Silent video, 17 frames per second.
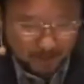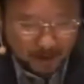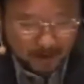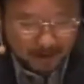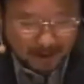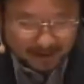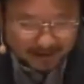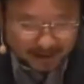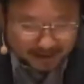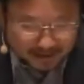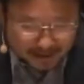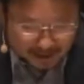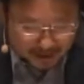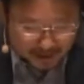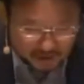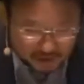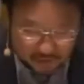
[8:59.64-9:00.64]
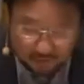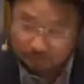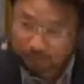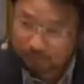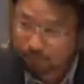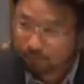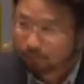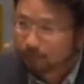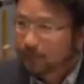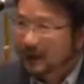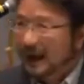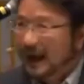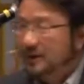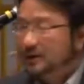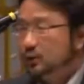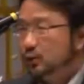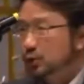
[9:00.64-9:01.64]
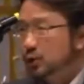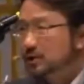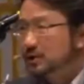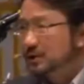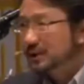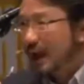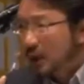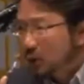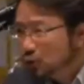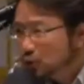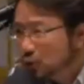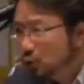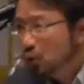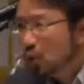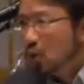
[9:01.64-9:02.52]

它在这里感觉当中，